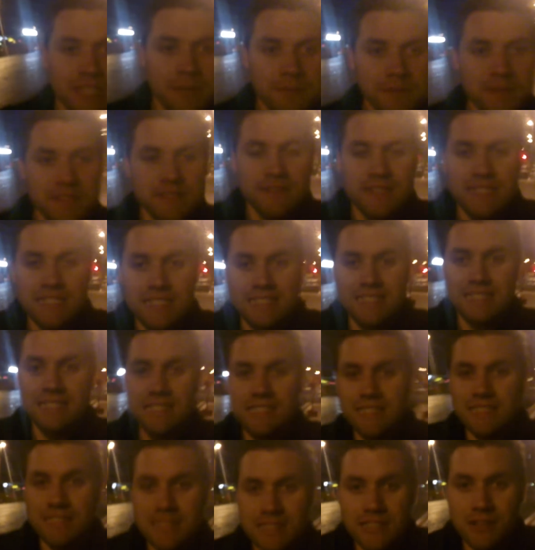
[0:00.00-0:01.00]
ich habe jetzt wirklich
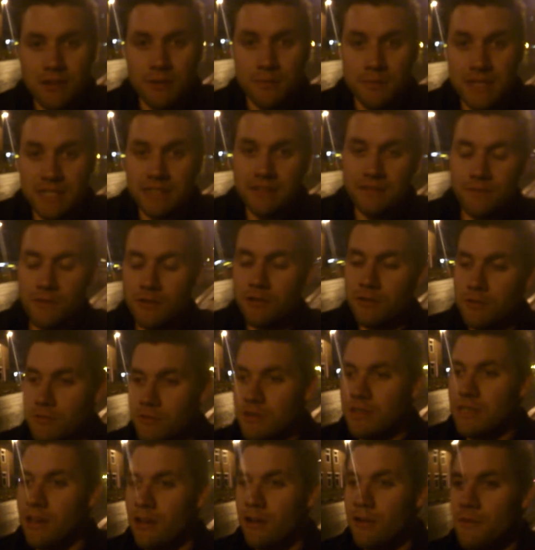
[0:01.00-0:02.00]
die, die komplette Woche
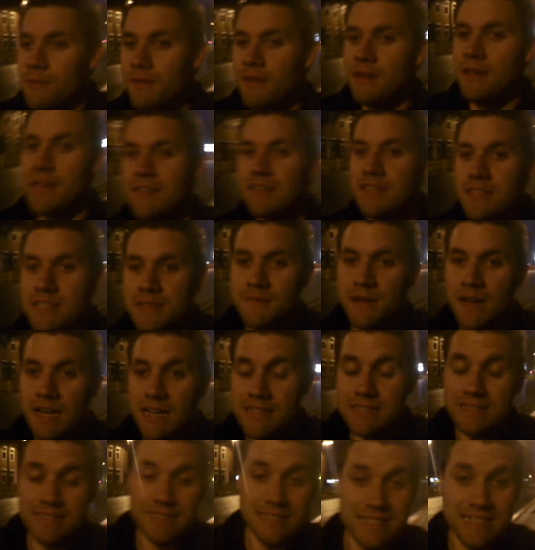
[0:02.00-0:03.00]
Urlaub. Endlich mal
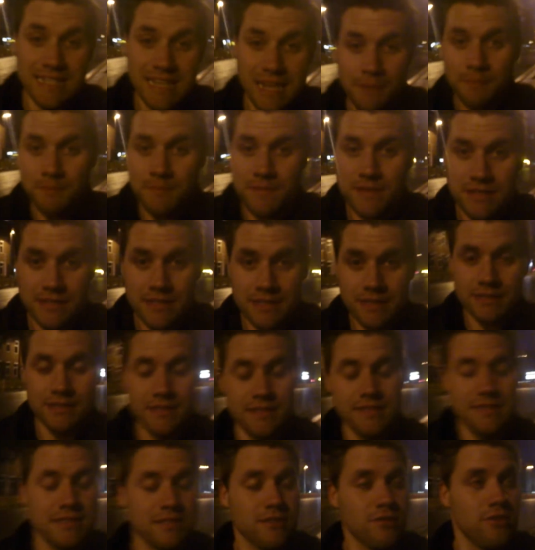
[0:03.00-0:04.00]
hat es geklappt.
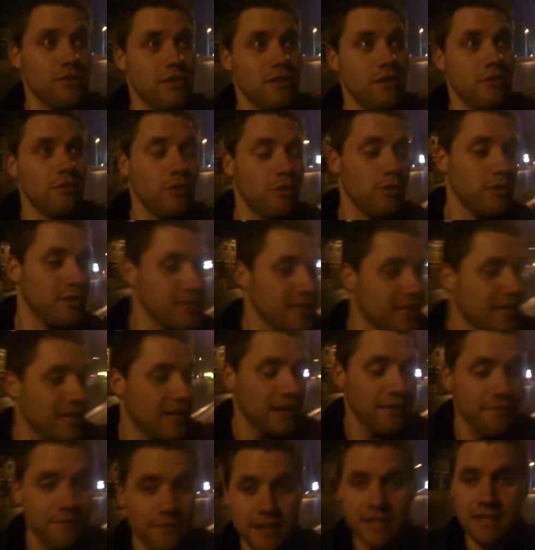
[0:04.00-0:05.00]
Jetzt können auch Leute
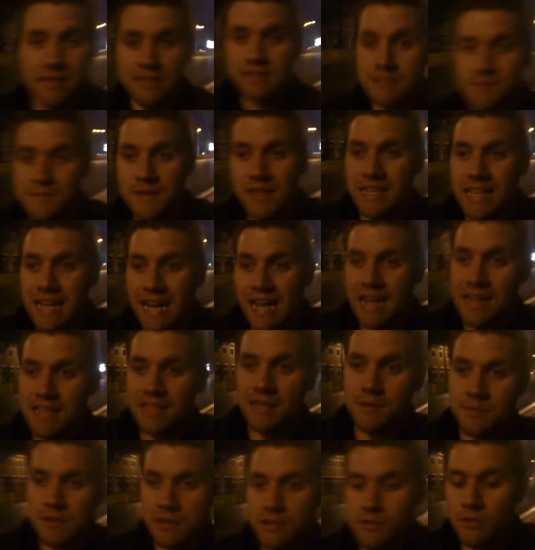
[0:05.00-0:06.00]
krank werden, ist mir egal.
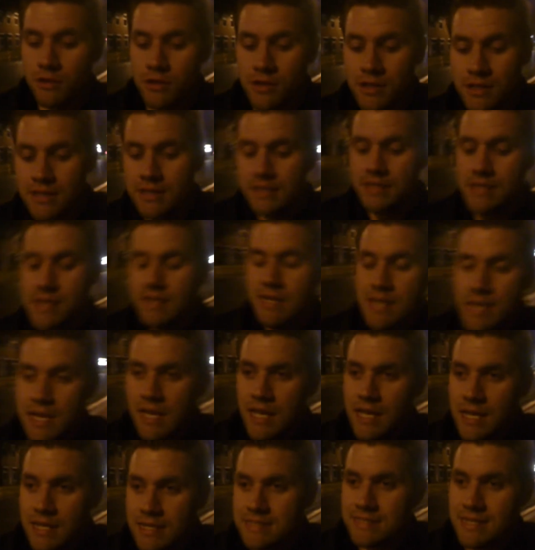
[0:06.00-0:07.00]
Ich habe genug
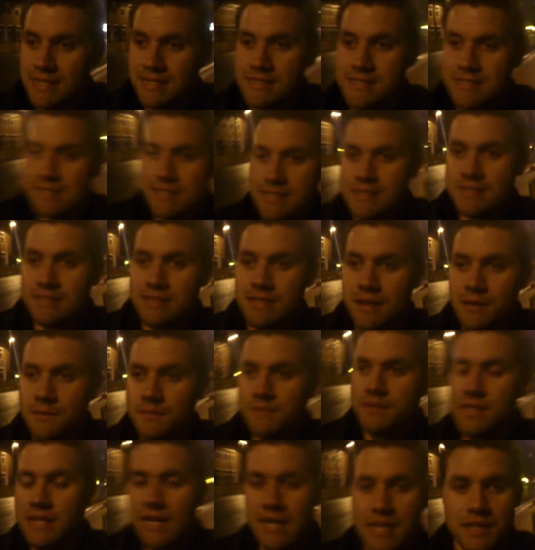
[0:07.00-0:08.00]
Ersatz äh,
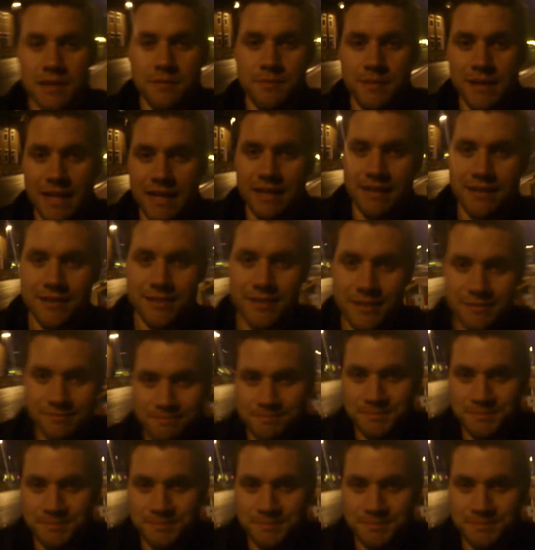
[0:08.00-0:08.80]
damit eingeplant.